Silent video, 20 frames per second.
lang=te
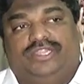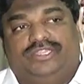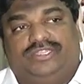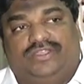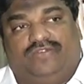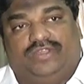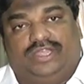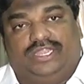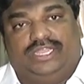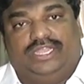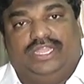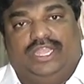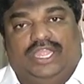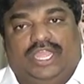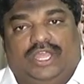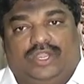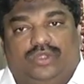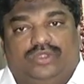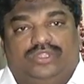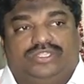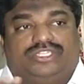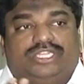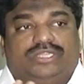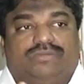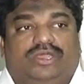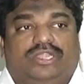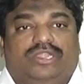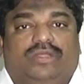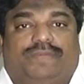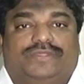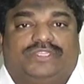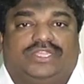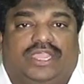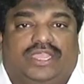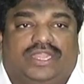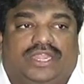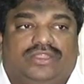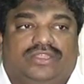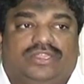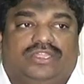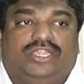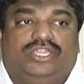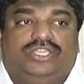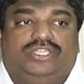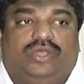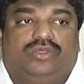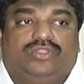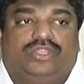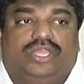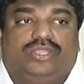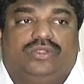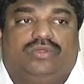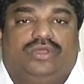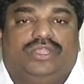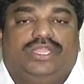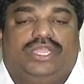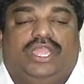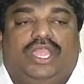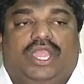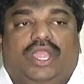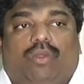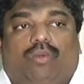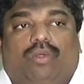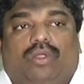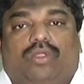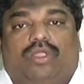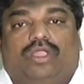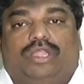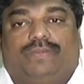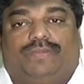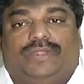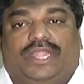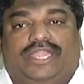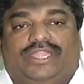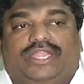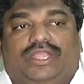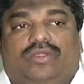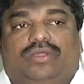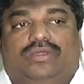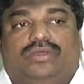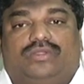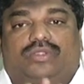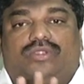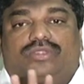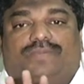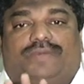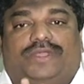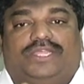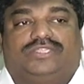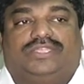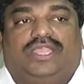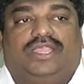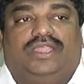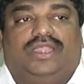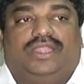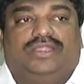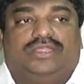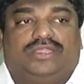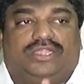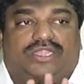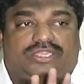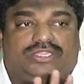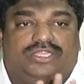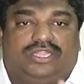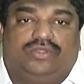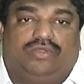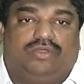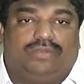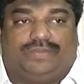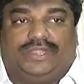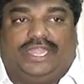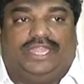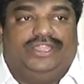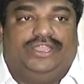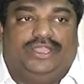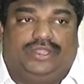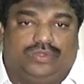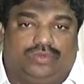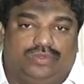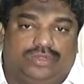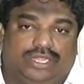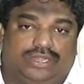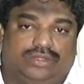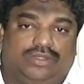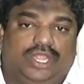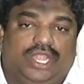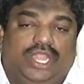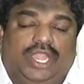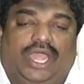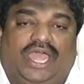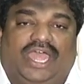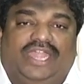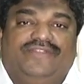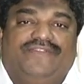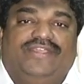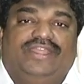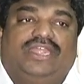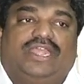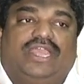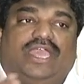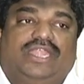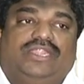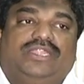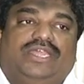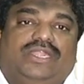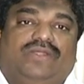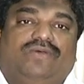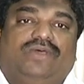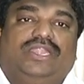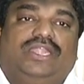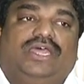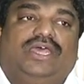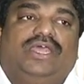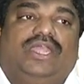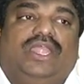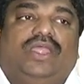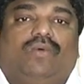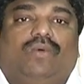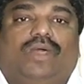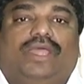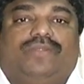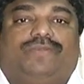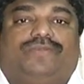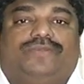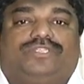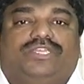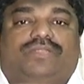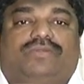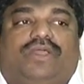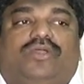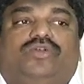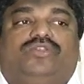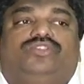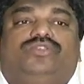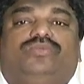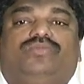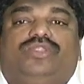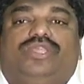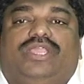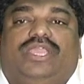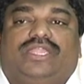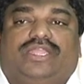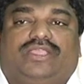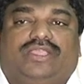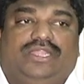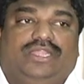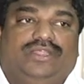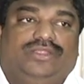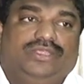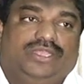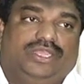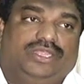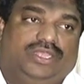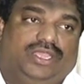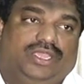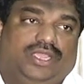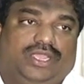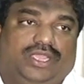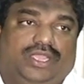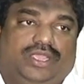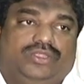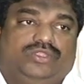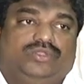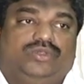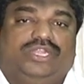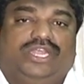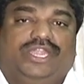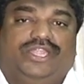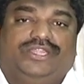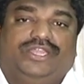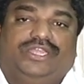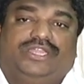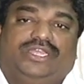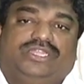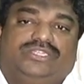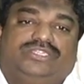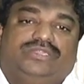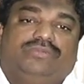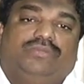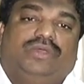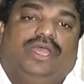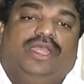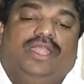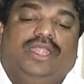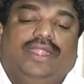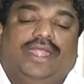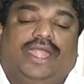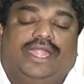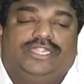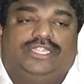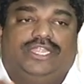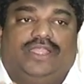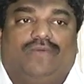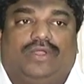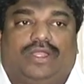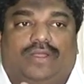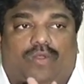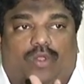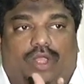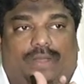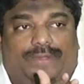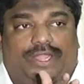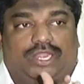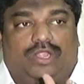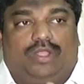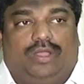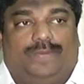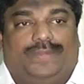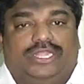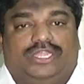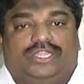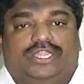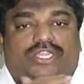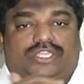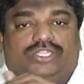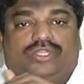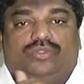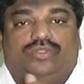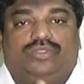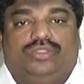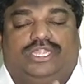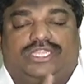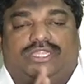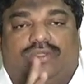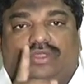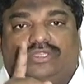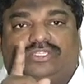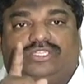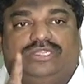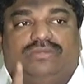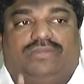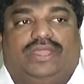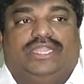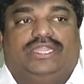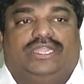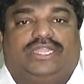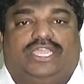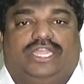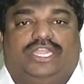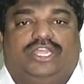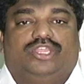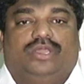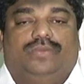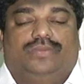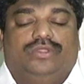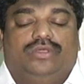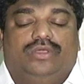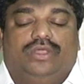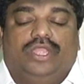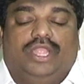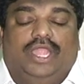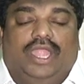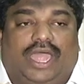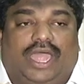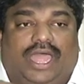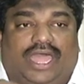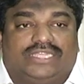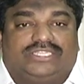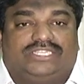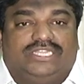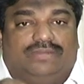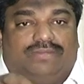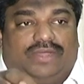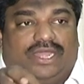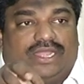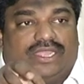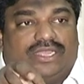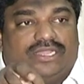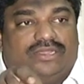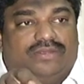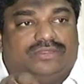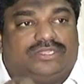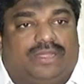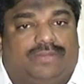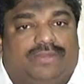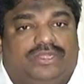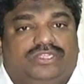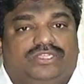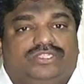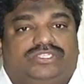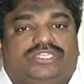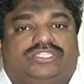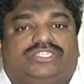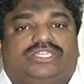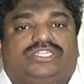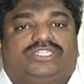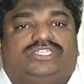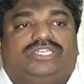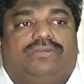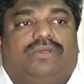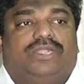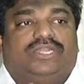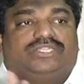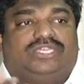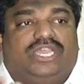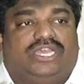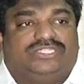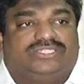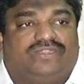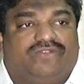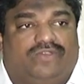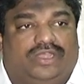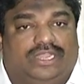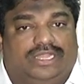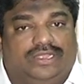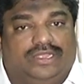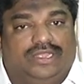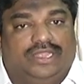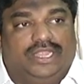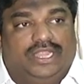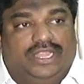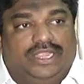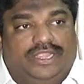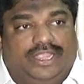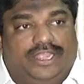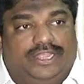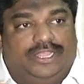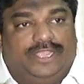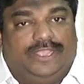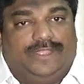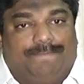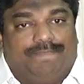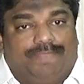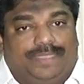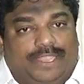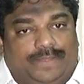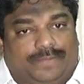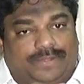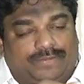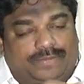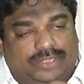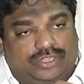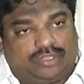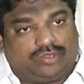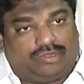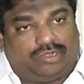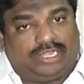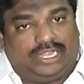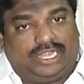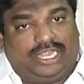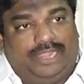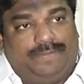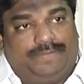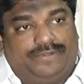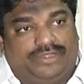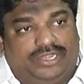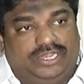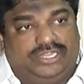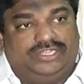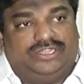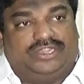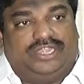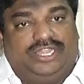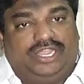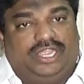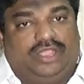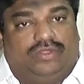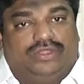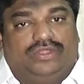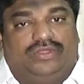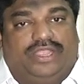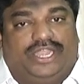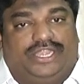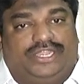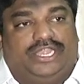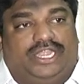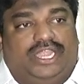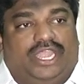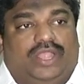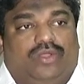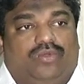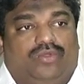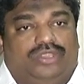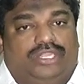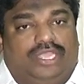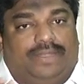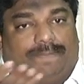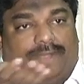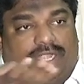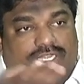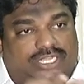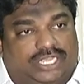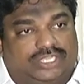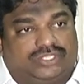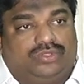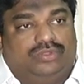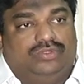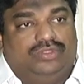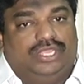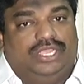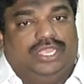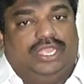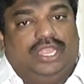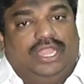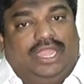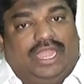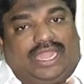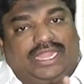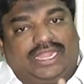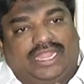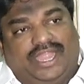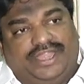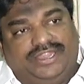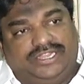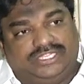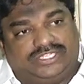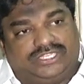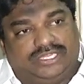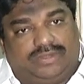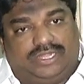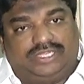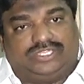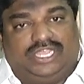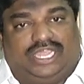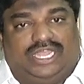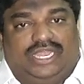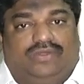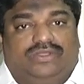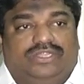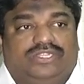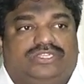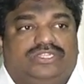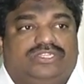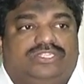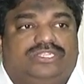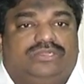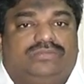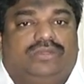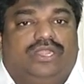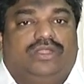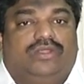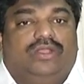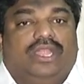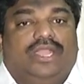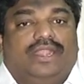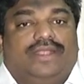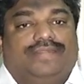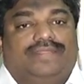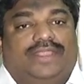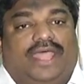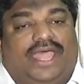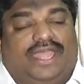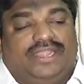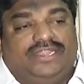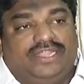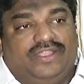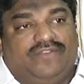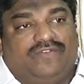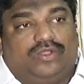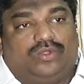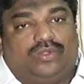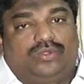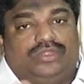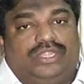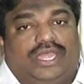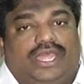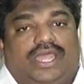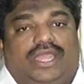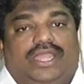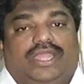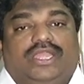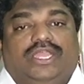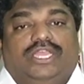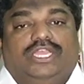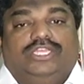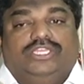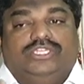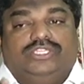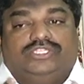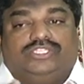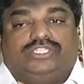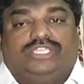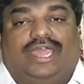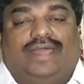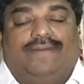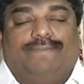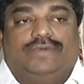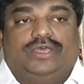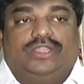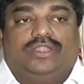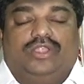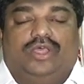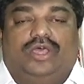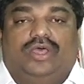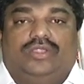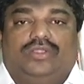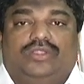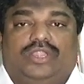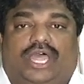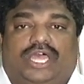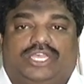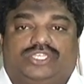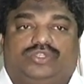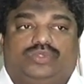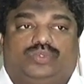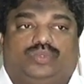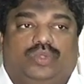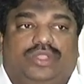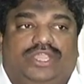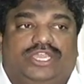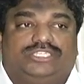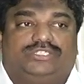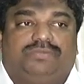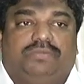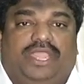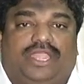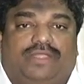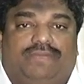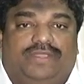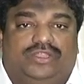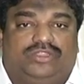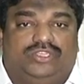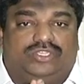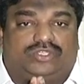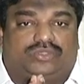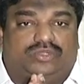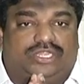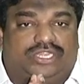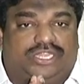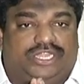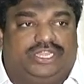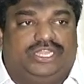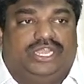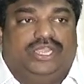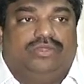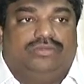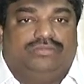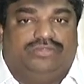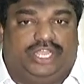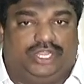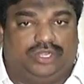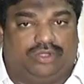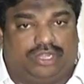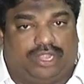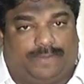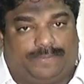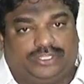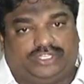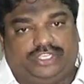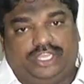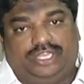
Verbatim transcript: రిలీజ్ అవ్వాలి రెండు సినిమాలు సంక్రాంతి రిలీజ్ అవుతాయి అనుకొని ఒక్కొక్కరు ప్లానింగ్ రెండు సంక్రాంతి రిలీజ్ అనుకుని ప్లానింగ్ అనుకున్నారు అనువైన కారణాల వల్ల వాళ్ళు సినిమాకు కొంచెం ముందు వెనక్కి వెళ్ళింది ఇది జూనియర్ ఎన్టీఆర్ గారి సినిమా అంటే ఒక గోపాల గోపాల రిలీజ్ అవుతుంది అంటే ఒక సినిమా వెనక్కి వెళ్ళేటప్పుడు ఆ సినిమాకి సంబంధించి చిన్న సినిమాలకు ఛాన్స్ ఇవ్వాలి ఏది ఇప్పుడు మొత్తం టోటల్గా ఇప్పుడు రిలీజ్ రెడీగా ఉన్నాయి గెడ్డంగ్యాంగ్ ఉంది పటాస్ ఉంది అలాగే అన్ని సినిమాలు చాలా ఉన్నాయి చిన్న సినిమాలు దాన్ని ఇవ్వకుండా ఛాంబర్లో లాస్ట్ టూ ఇయర్స్ బ్యాక్ మేము తీసుకున్న నిర్ణయం నేను కూడా అప్పుడు